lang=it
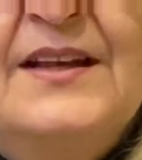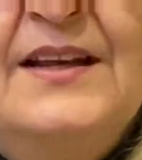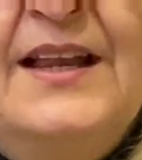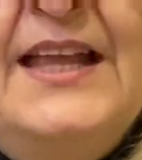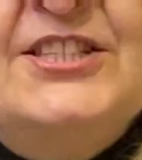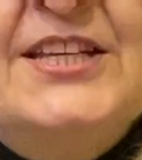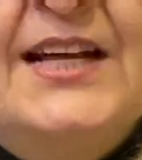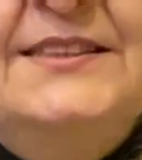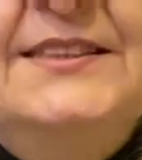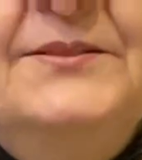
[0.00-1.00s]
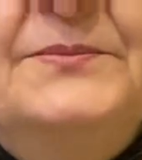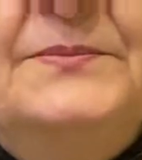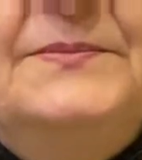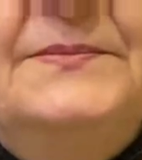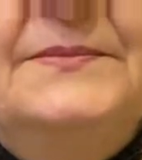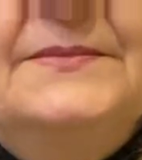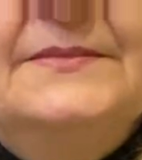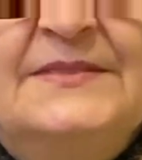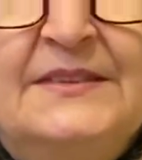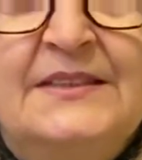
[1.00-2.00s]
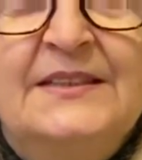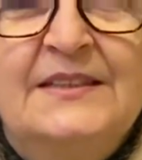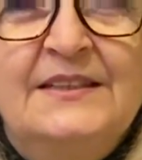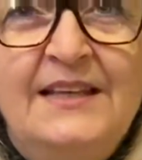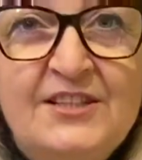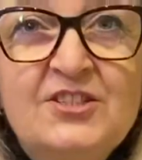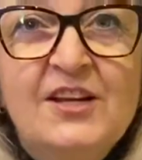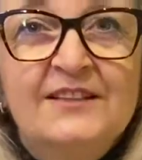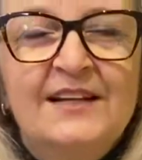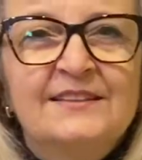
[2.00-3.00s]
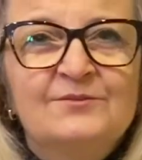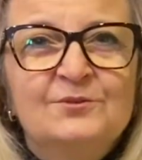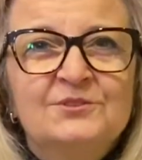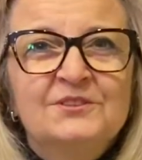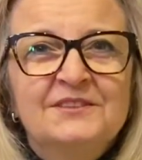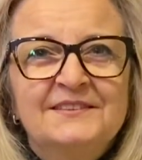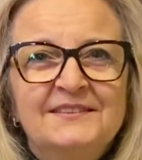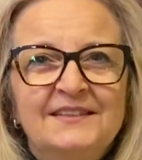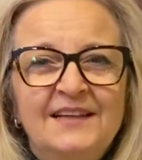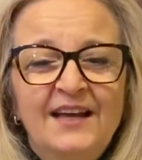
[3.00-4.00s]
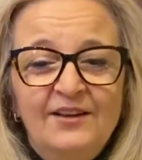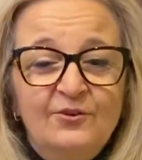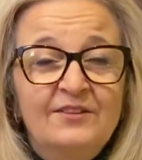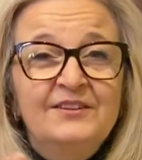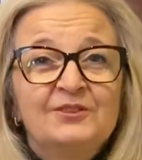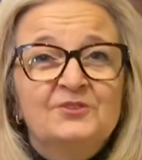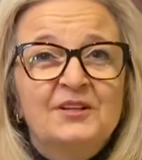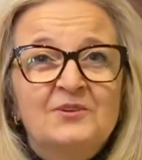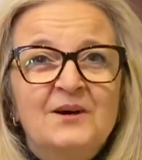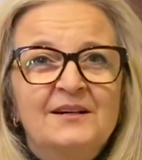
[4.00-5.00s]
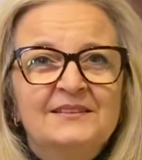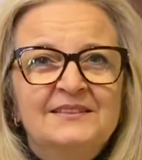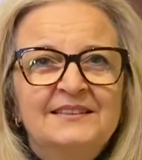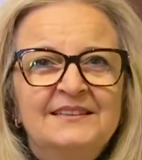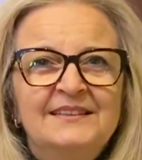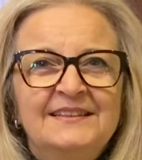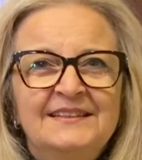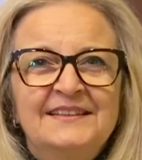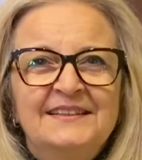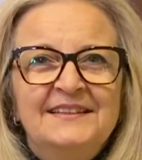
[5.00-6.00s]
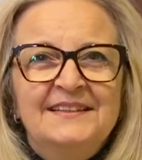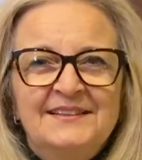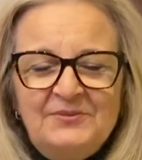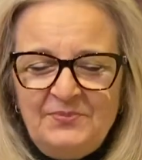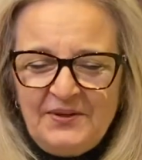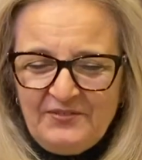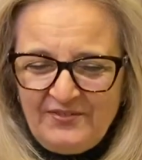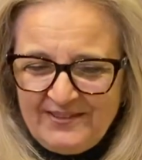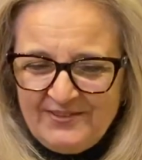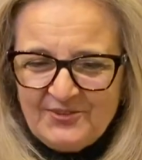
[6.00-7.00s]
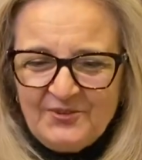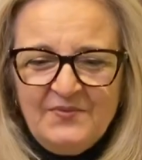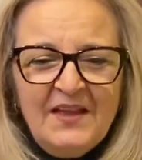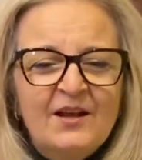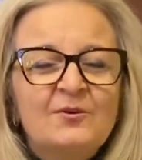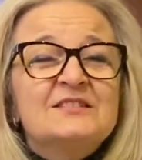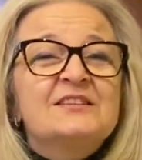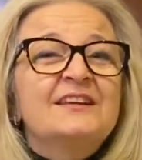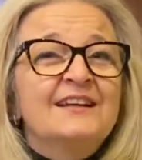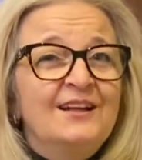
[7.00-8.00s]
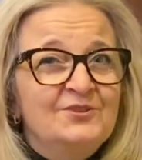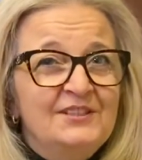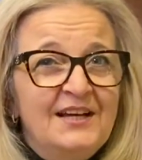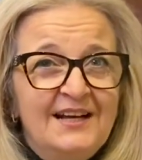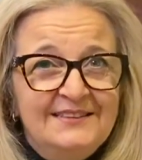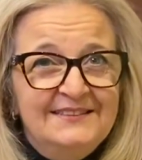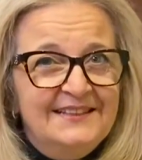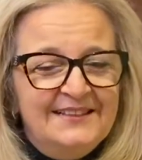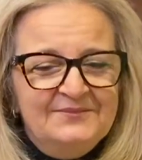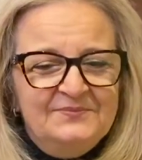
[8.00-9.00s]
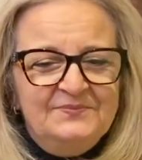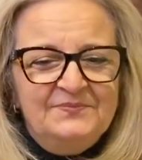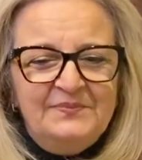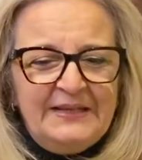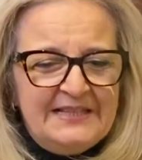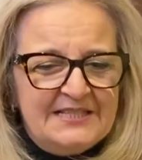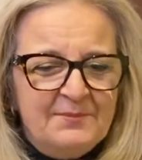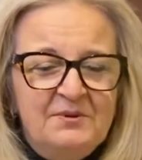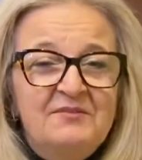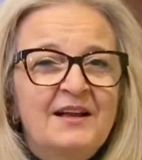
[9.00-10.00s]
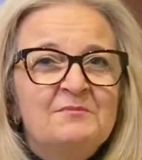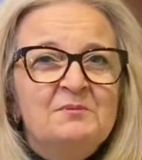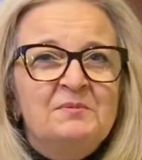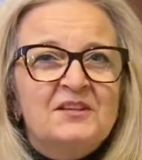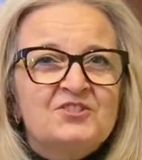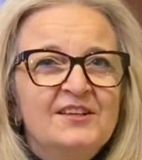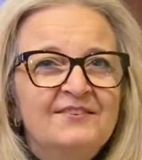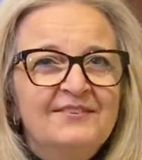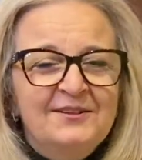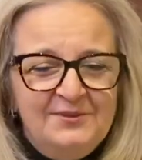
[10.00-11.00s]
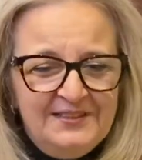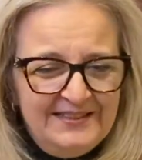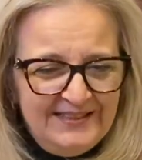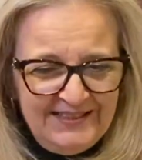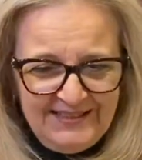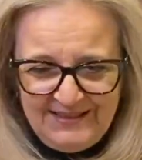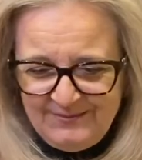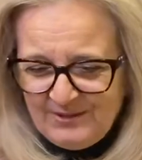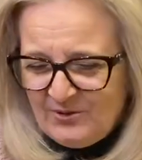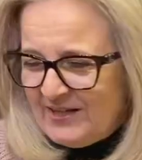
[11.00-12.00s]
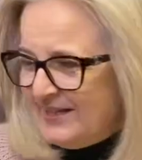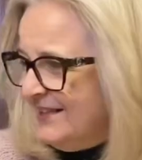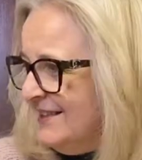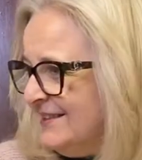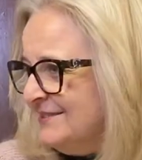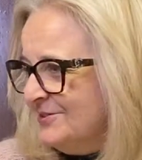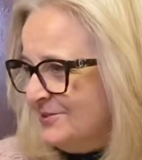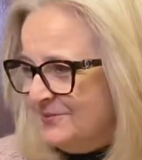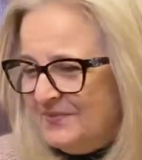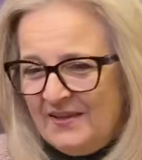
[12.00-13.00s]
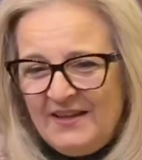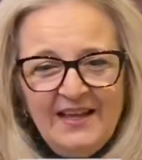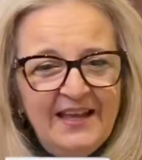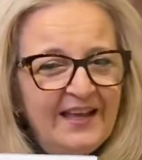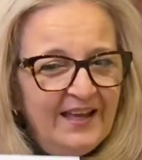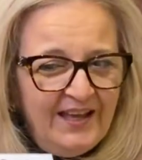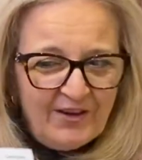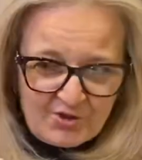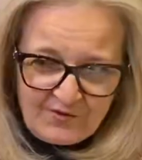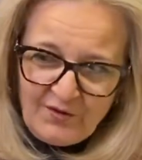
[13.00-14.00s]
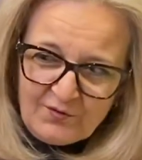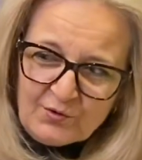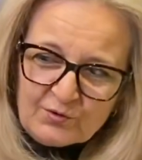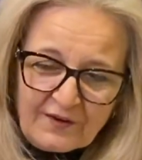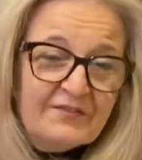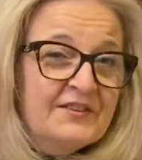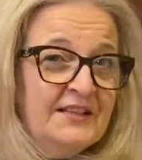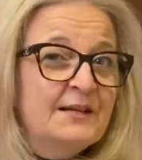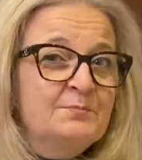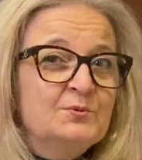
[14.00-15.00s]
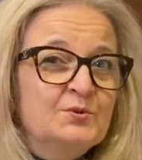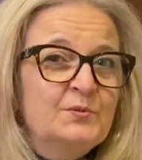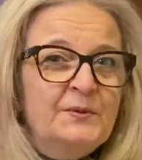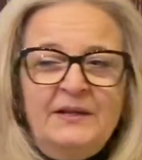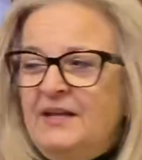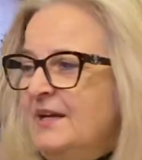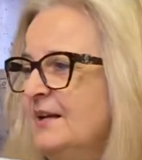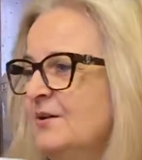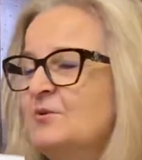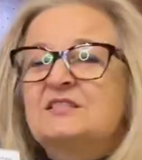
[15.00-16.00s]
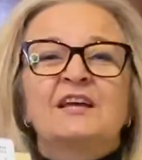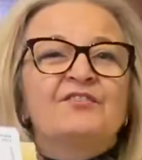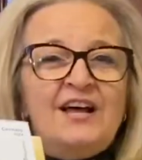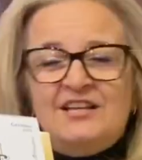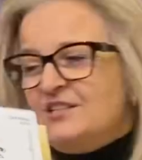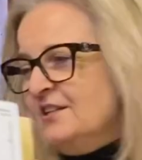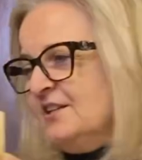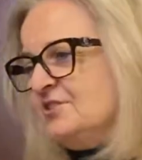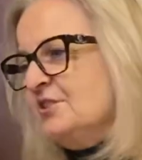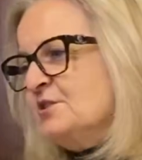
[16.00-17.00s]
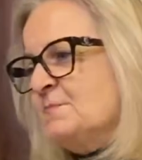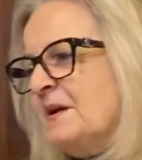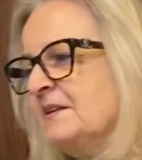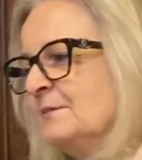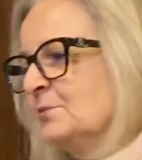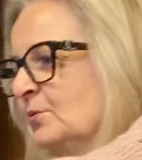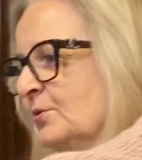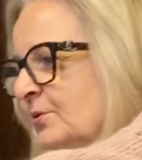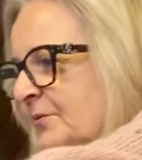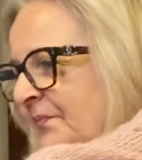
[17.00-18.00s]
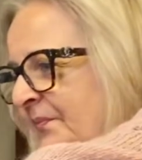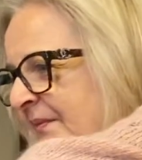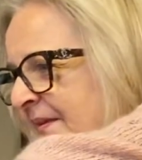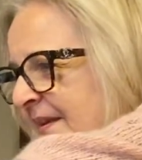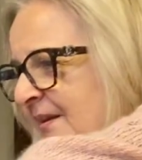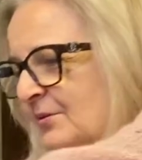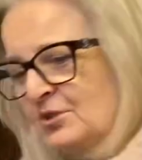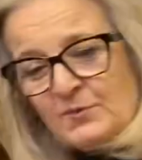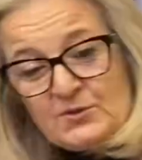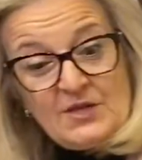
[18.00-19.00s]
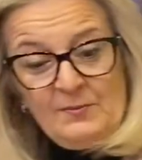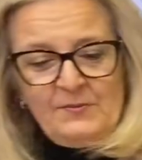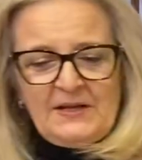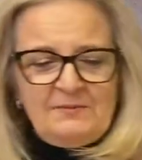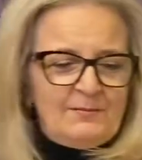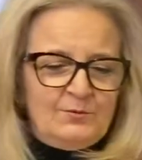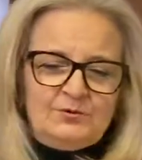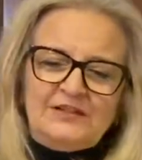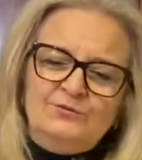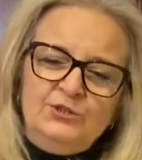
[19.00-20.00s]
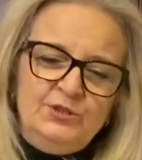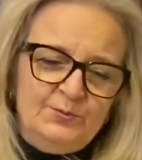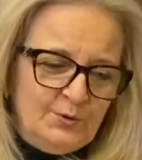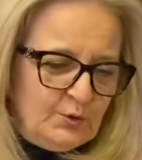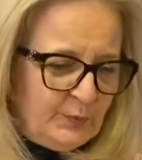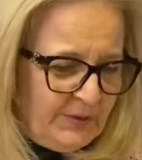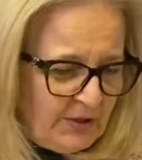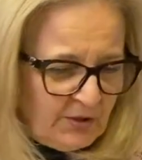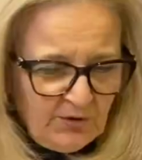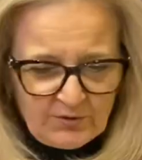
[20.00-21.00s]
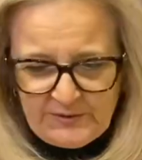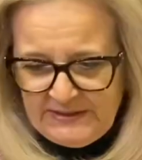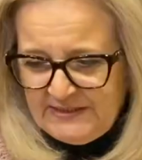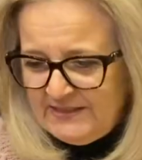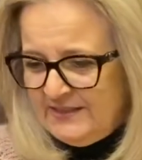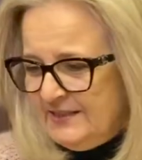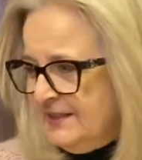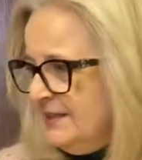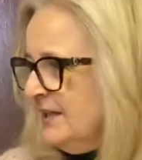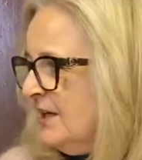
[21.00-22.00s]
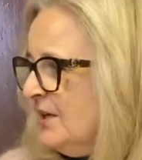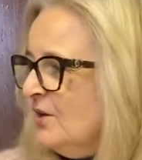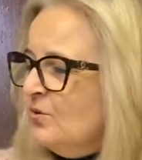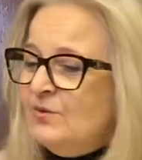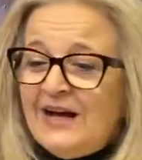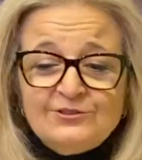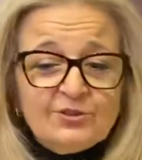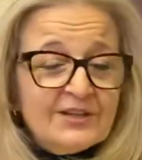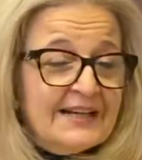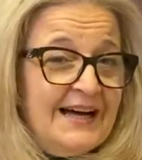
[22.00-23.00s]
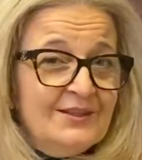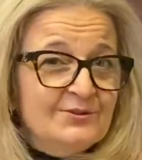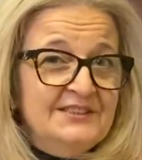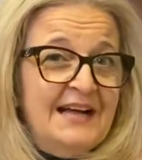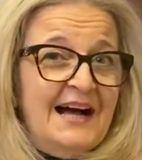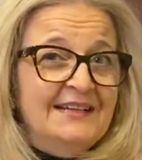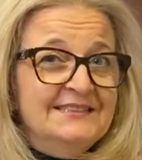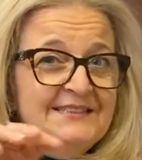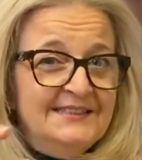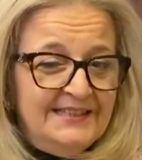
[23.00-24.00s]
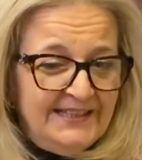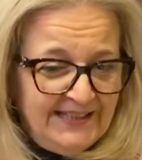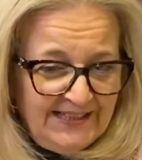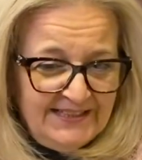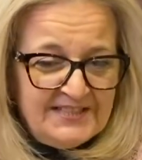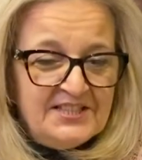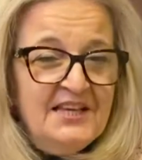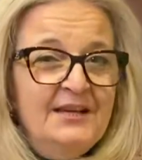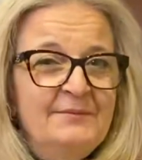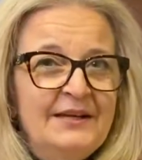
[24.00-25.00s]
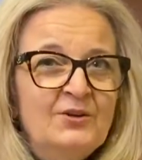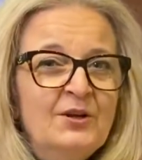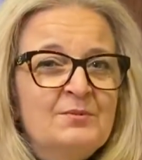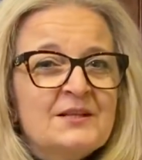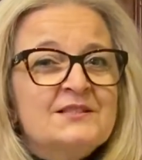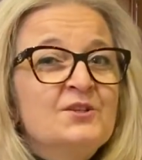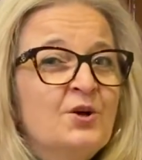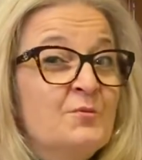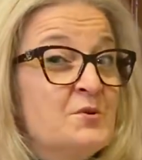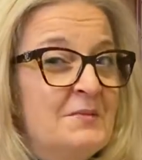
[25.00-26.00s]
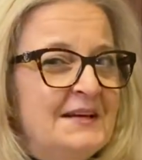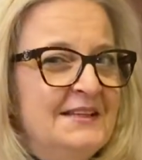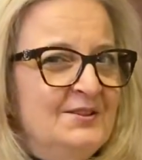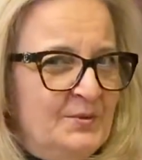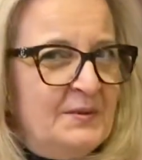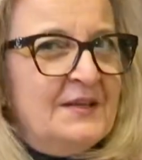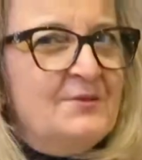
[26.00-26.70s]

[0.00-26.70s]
la leggi, Heidi? Leggila ad alta no, voce. Leggila te. Eh, non la vedo da qua. È bello inquadrata. Perfetto. Questo è il regalo di Heidi, eh? perché sapeva che mi piaceva, quindi me lo ha regalato. E oggi ve l'ho voluto far vedere appunto perché questa frase ci rispecchia molto. Ci spostiamo perché abbiamo un tavolino molto piccolo, quindi un altro regalo di Heidi e insieme in collaborazione con mio marito, perché